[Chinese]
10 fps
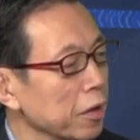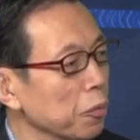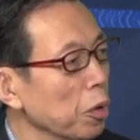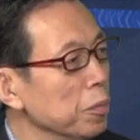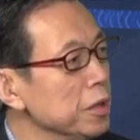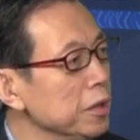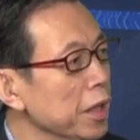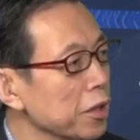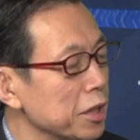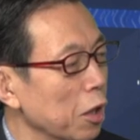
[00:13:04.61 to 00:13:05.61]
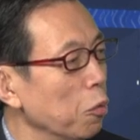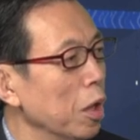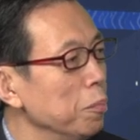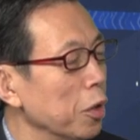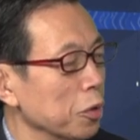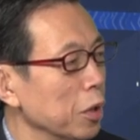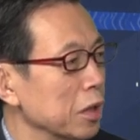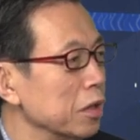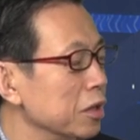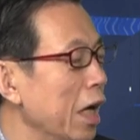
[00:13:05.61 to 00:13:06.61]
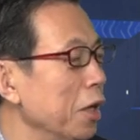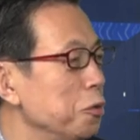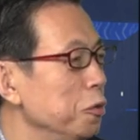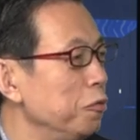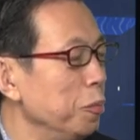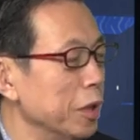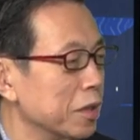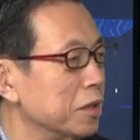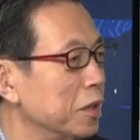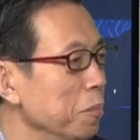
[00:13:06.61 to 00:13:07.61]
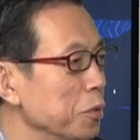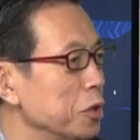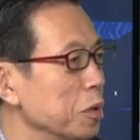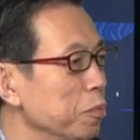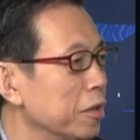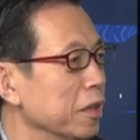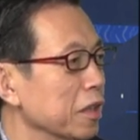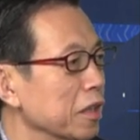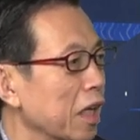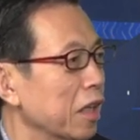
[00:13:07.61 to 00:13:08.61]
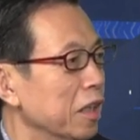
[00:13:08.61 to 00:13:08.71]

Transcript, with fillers: 我们今天要讲环保的话，那按需分配根本就是不可能的。